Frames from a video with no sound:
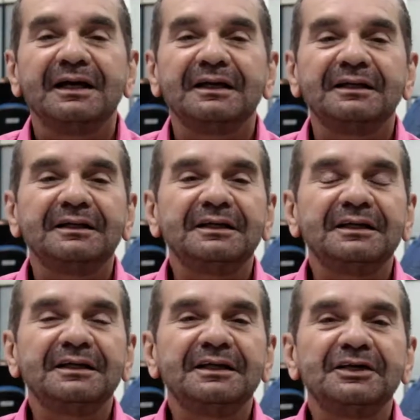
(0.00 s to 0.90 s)

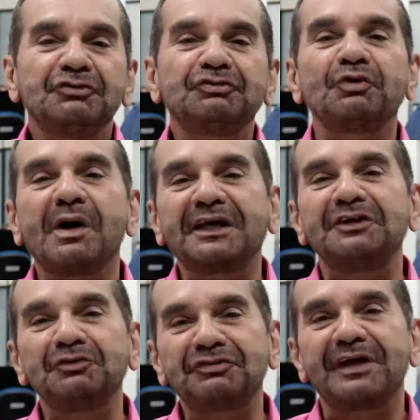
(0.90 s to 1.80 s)
E eu estou
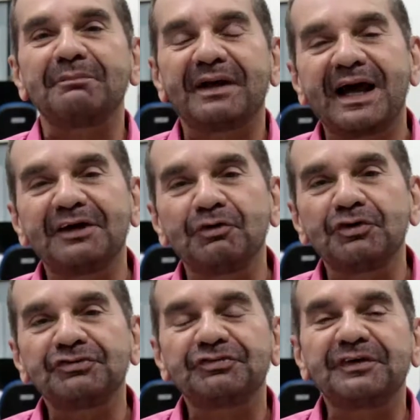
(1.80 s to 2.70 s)
aqui no Sebrae
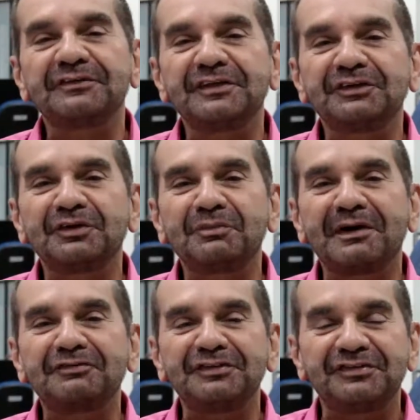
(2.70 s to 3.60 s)
hoje fazendo
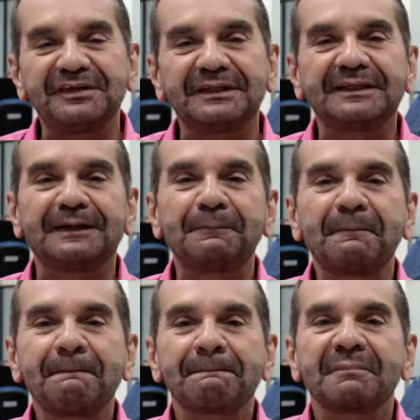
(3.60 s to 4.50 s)
uma visita
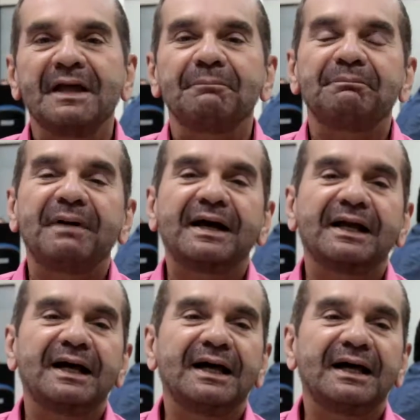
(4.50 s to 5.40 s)

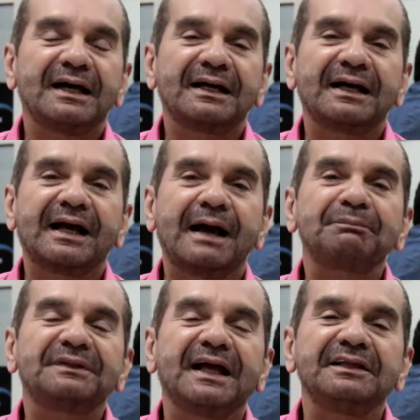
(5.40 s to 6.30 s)
para
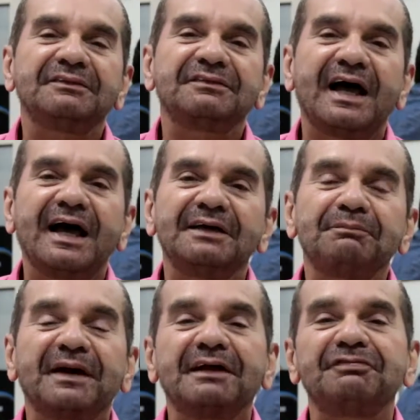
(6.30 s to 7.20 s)
capitalizar e
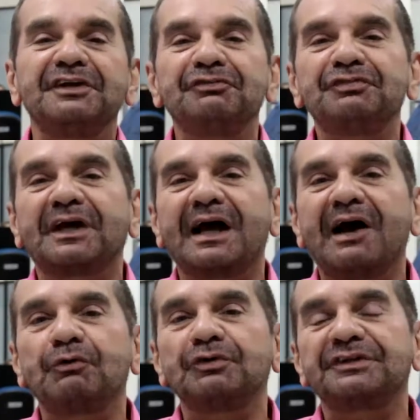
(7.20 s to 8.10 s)
para
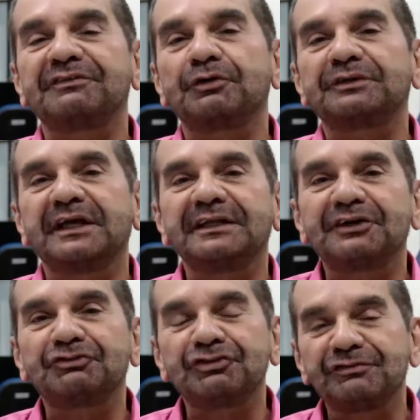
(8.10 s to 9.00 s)
verificar outras
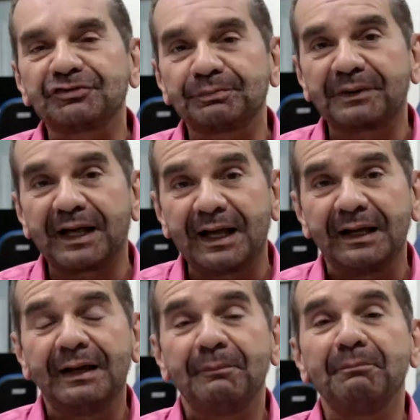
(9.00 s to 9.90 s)
alternativas para
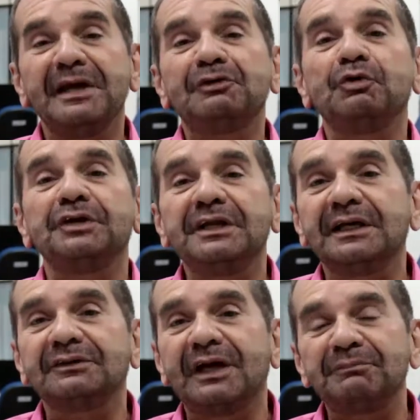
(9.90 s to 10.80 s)

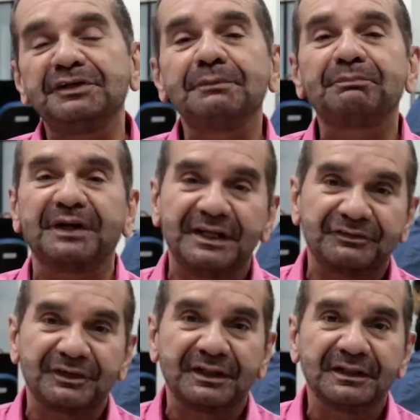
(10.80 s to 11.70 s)
melhoria da minha
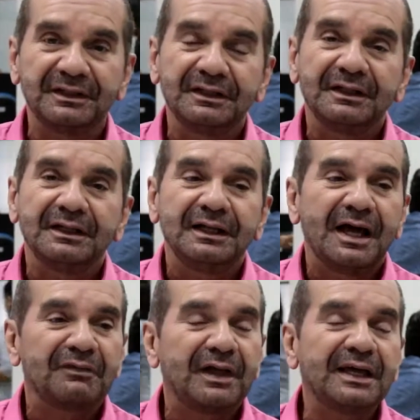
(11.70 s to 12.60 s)
empresa.
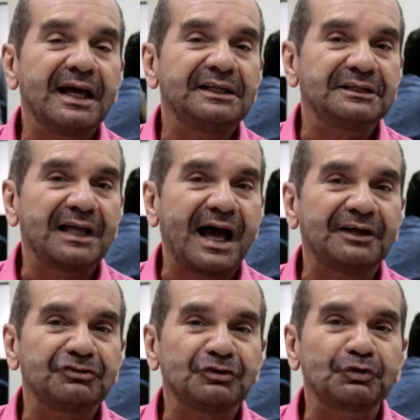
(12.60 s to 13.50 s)
Na
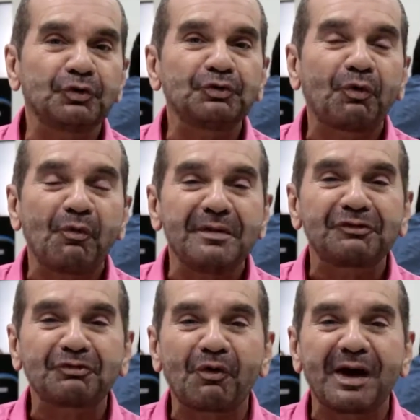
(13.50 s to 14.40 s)
realidade, tudo
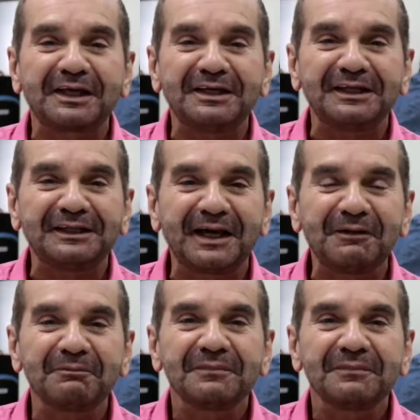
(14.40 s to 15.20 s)
começou aqui, né?